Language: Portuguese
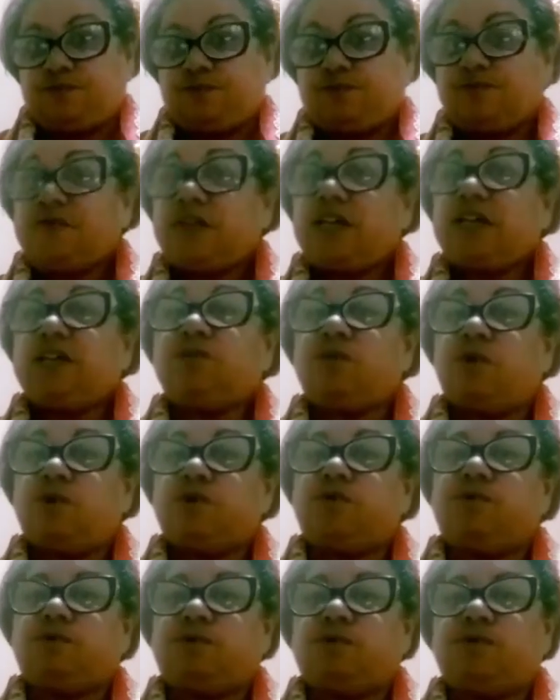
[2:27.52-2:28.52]
nem
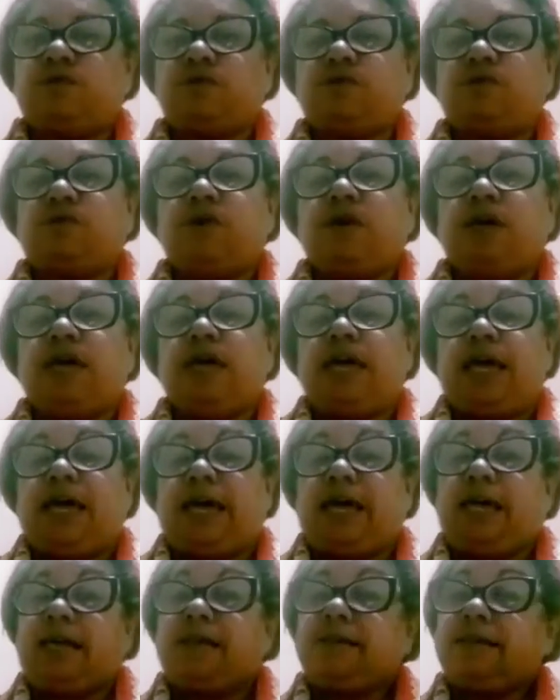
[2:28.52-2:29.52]
todo mundo
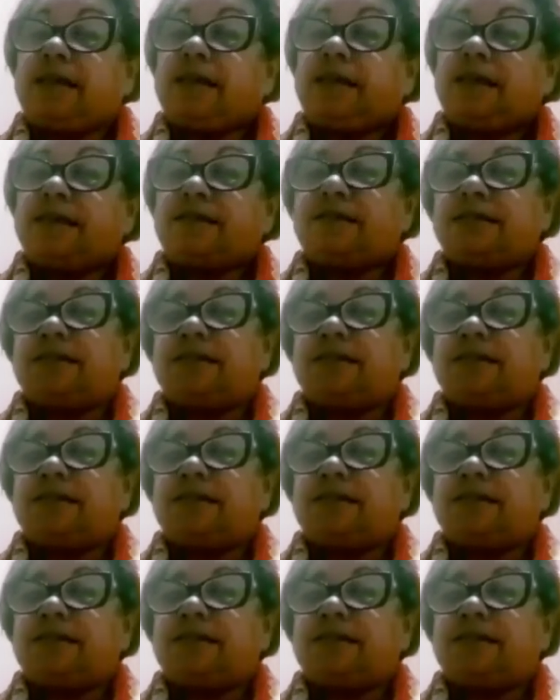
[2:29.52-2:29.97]
é, tem esse